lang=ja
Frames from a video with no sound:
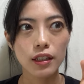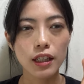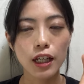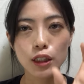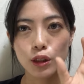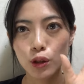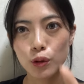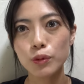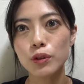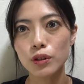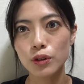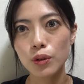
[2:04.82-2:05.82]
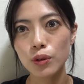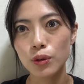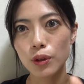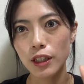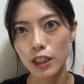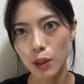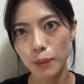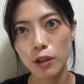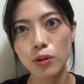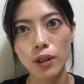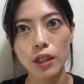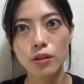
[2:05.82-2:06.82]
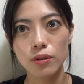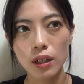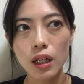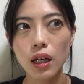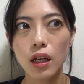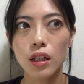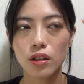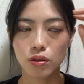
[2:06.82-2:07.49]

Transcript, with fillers: 対象物をどうやって決めるのかとか、